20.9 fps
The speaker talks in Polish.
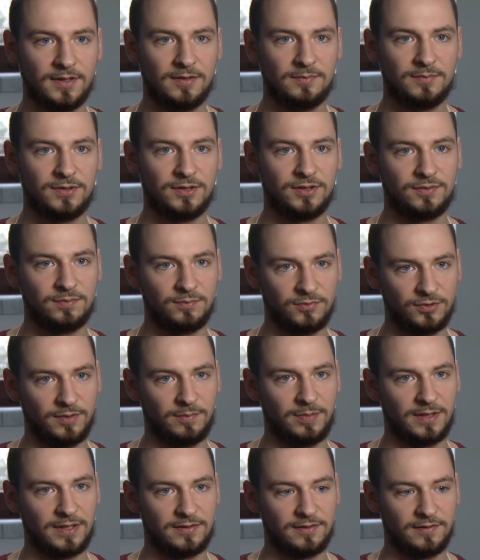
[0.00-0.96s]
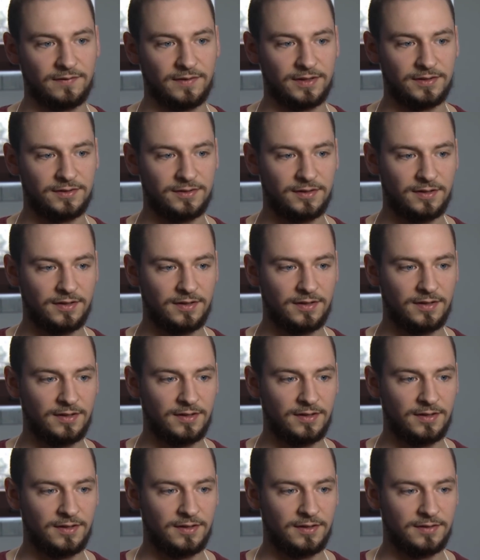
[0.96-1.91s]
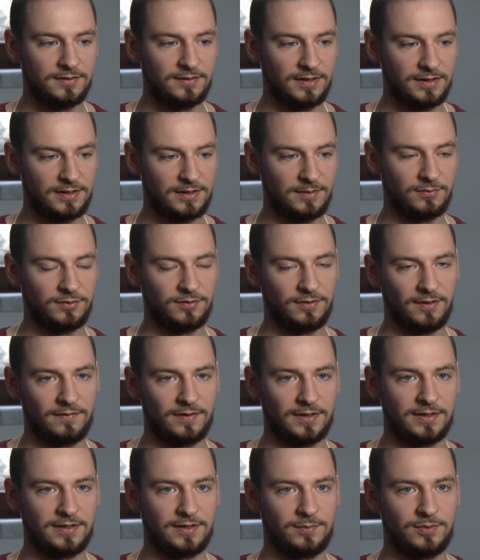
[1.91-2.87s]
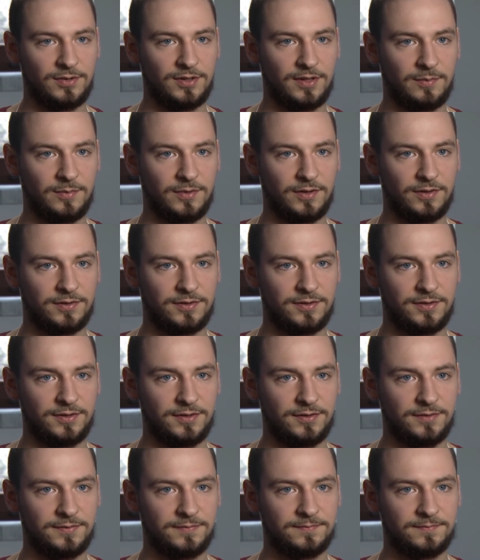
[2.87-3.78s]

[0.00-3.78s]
Przecież muszę pracować. Nie jestem tu dla własnej przyjemności.